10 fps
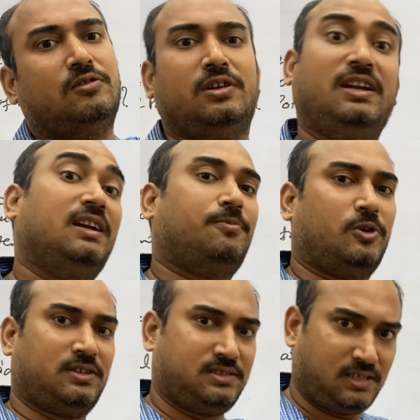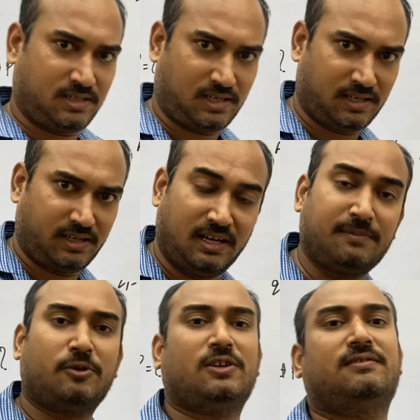नेट पोटेंशियल निकालेंगे
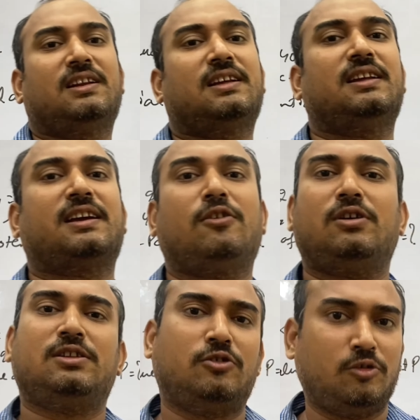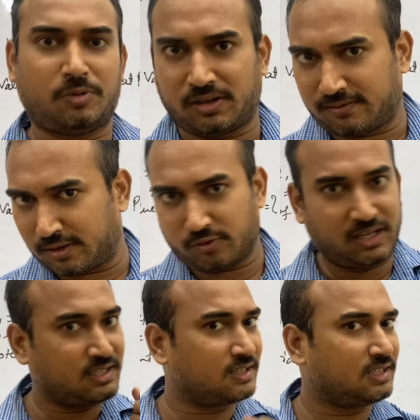नेट पोटेंशियल के लिए क्या होगा दोनों पोटेंशियल को
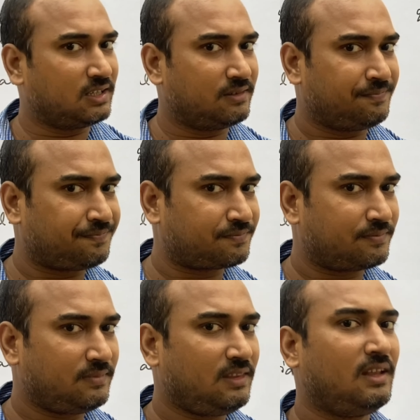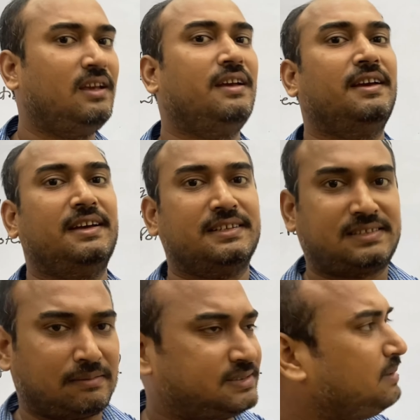ऐड कर देंगे
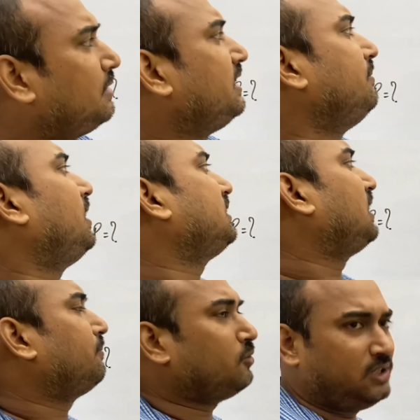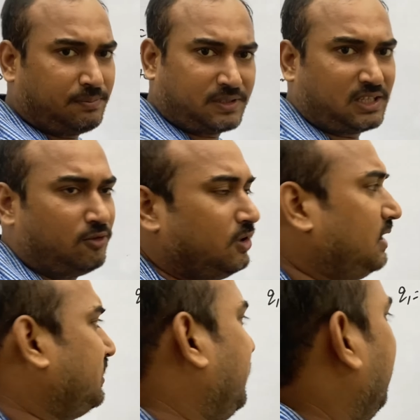सबसे बड़ी बात आपको यह पता होना
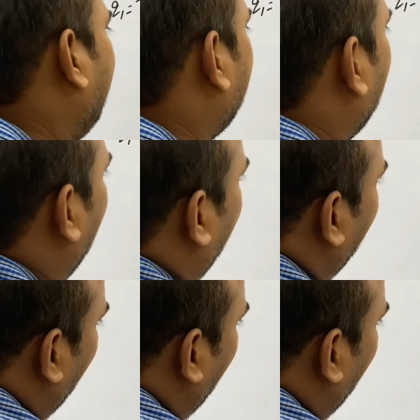चाहिए कि अगर